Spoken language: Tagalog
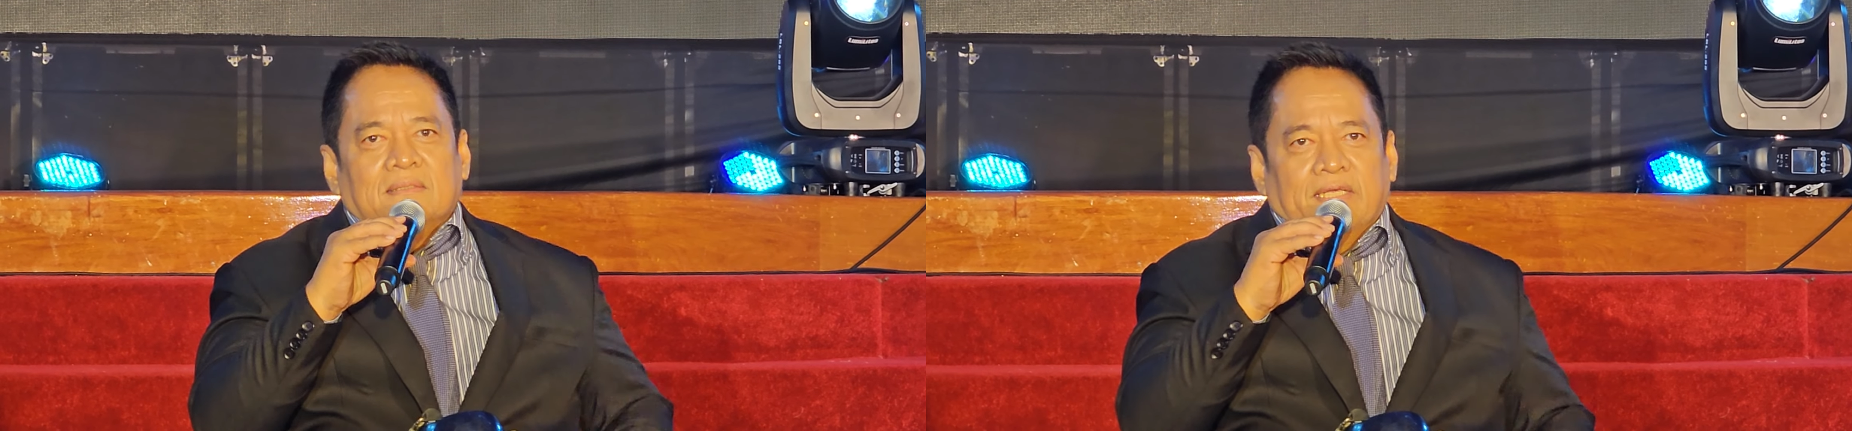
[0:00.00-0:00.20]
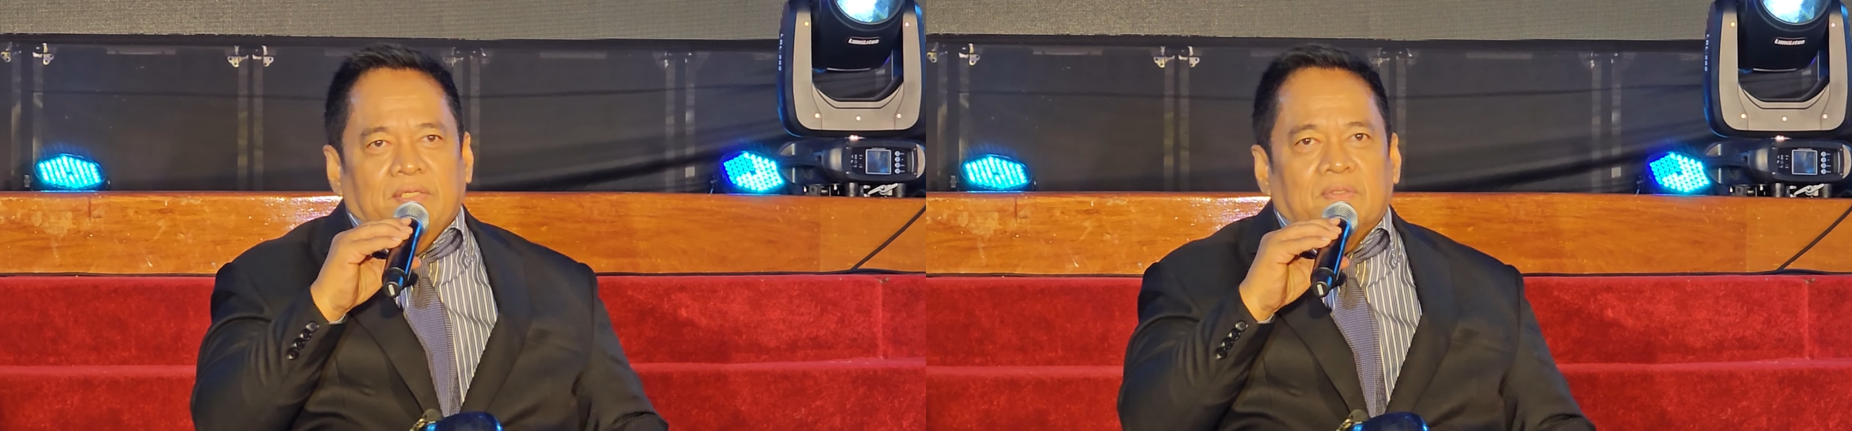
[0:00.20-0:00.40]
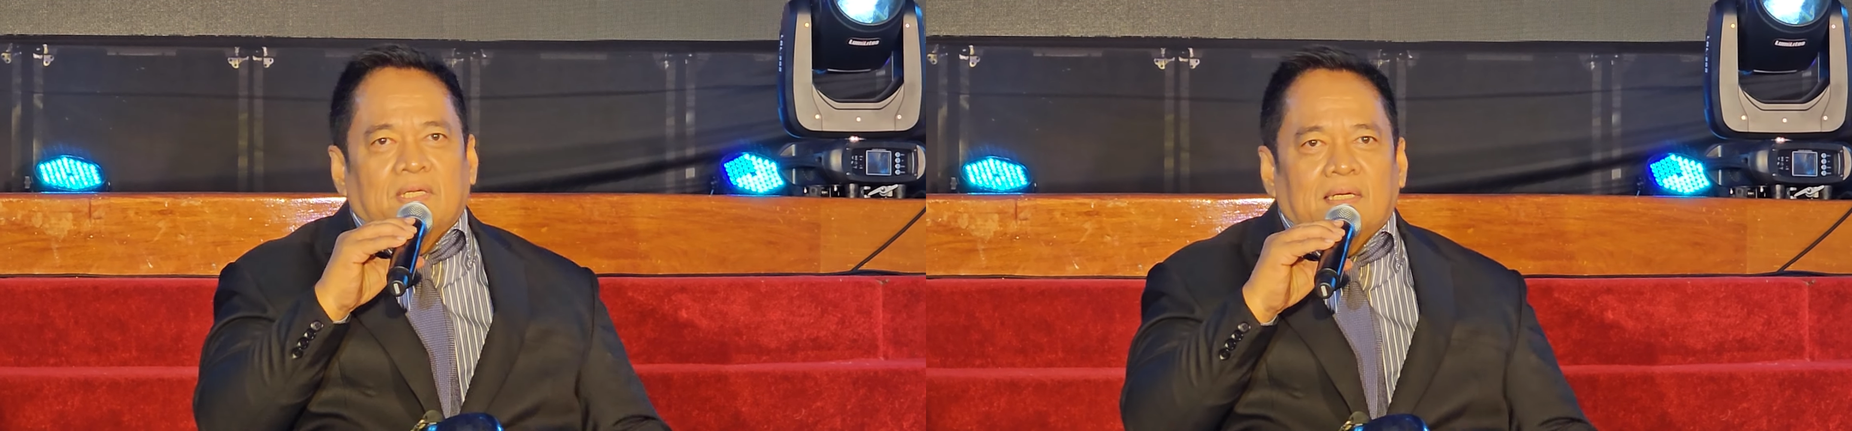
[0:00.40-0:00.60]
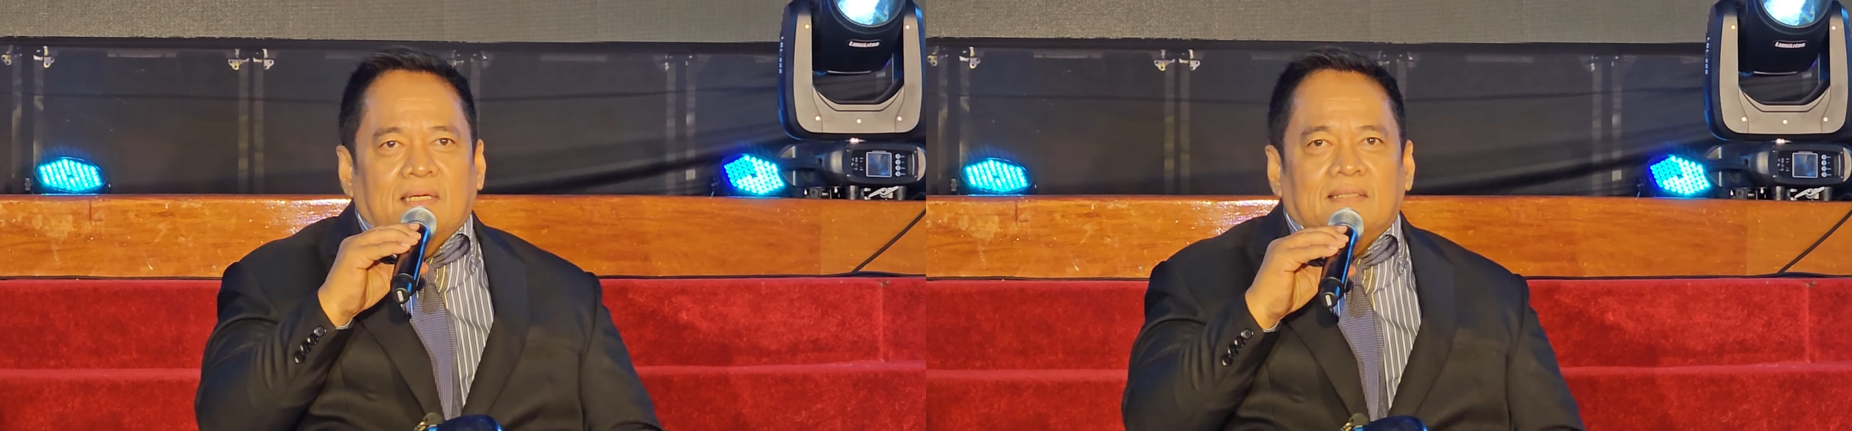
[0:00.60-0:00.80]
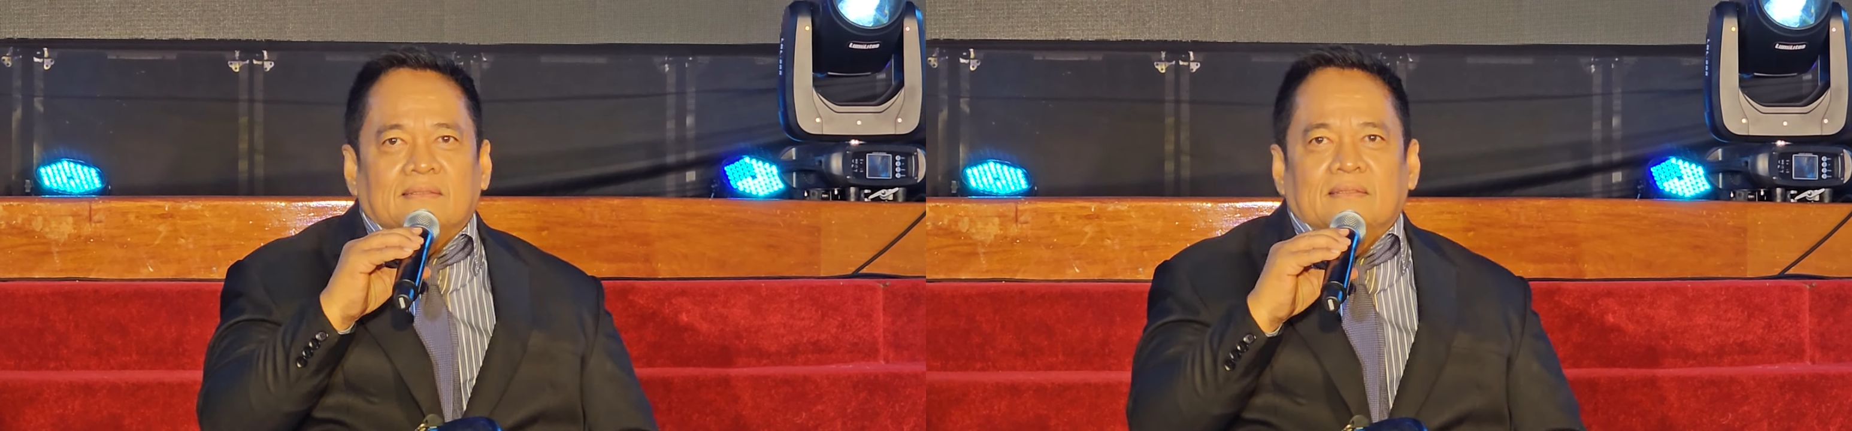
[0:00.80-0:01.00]
sa inyong
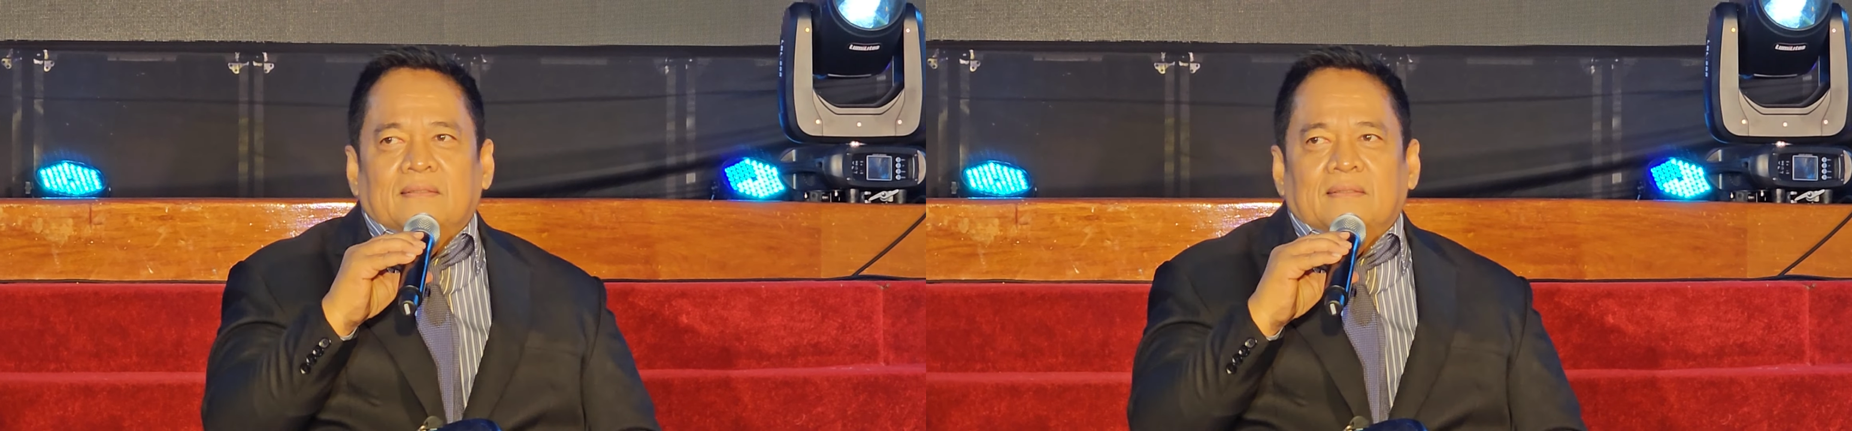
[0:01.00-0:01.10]
lahat.